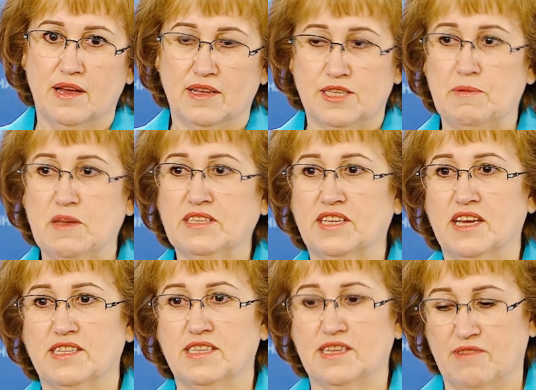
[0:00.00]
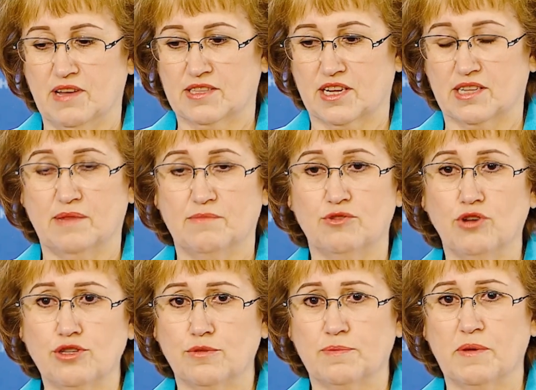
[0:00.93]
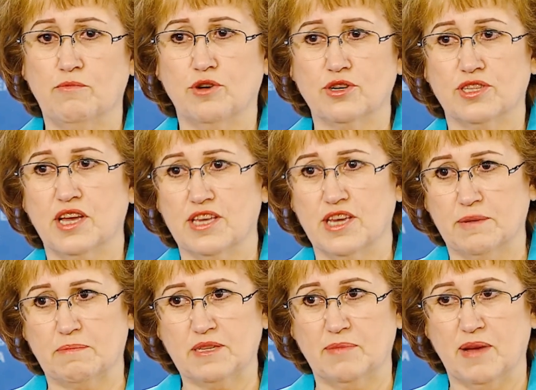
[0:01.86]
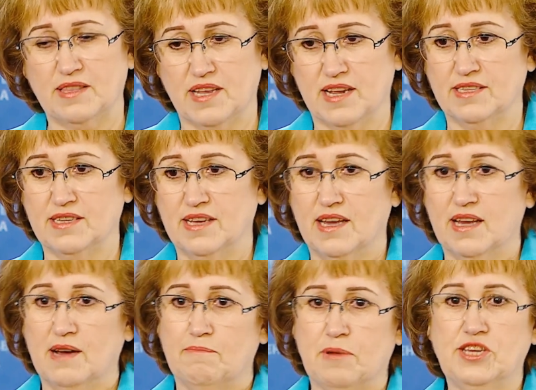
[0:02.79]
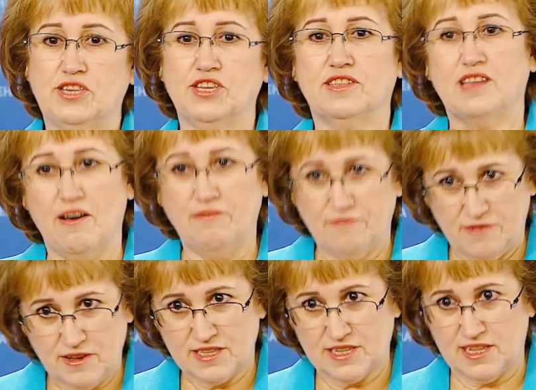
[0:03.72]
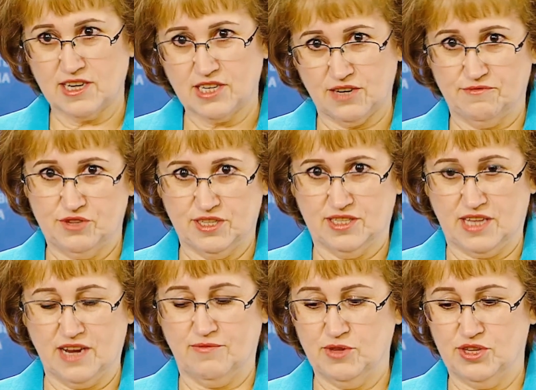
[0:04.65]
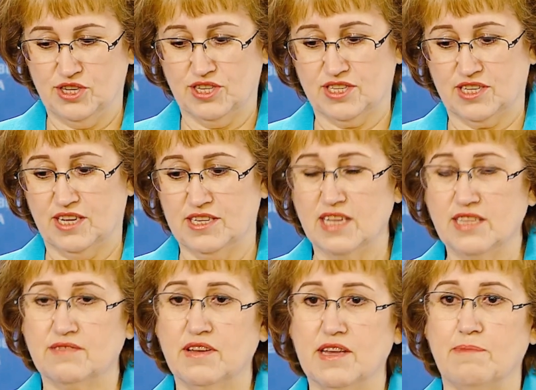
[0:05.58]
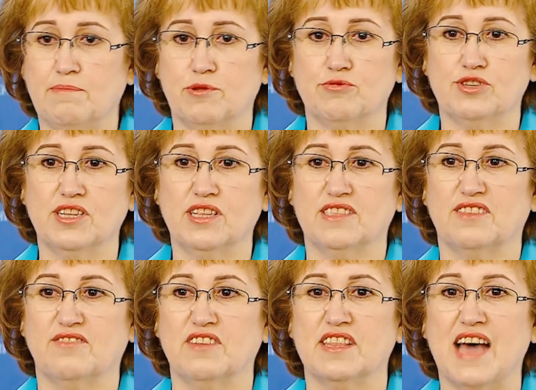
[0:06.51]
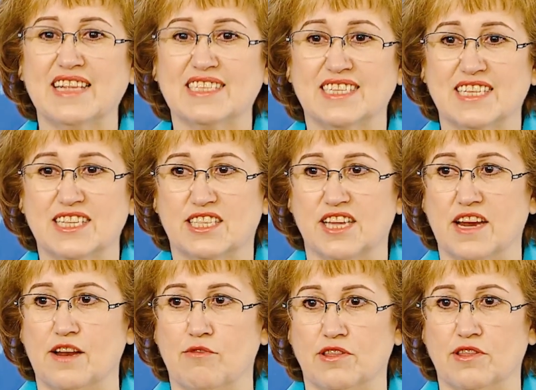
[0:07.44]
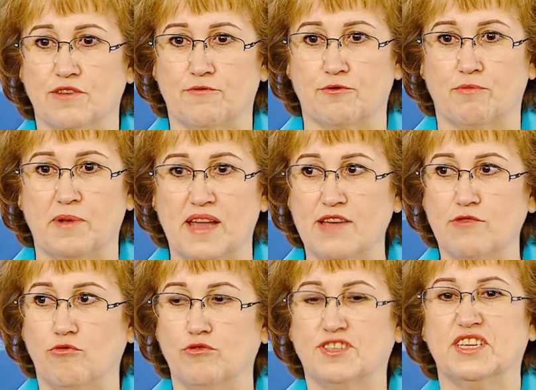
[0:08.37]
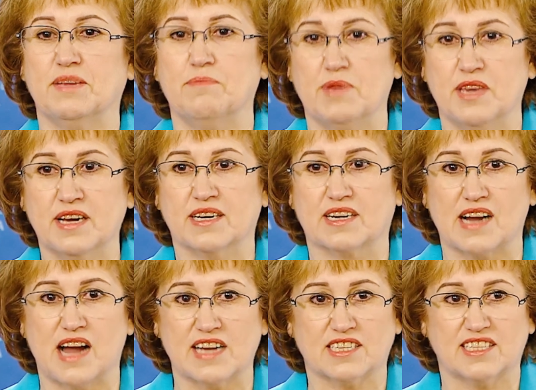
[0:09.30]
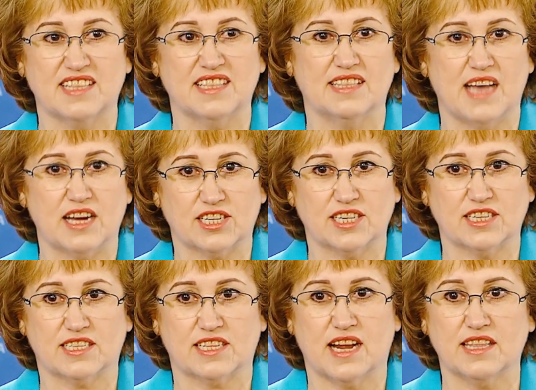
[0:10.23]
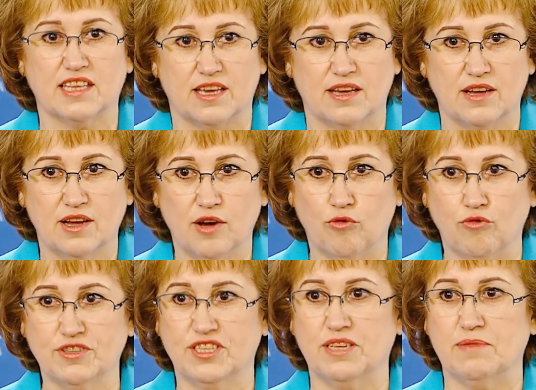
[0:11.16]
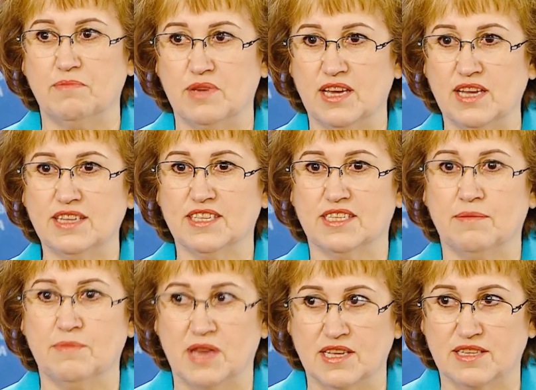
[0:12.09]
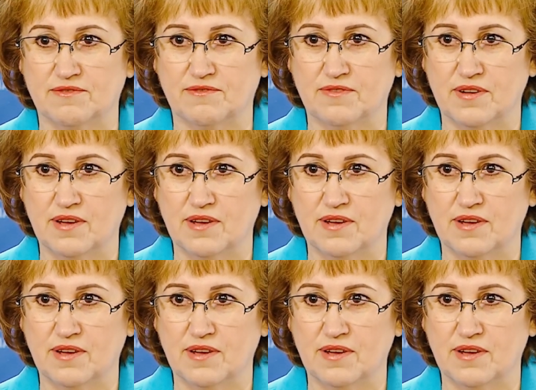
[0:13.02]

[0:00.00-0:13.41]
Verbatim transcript: Списки эти в открытом доступе, можно их посмотреть. Посчитав, сложив чисто арифметическое действие, я получила 12 триллионов рублей у семи граждан нашей страны, у семи семейств.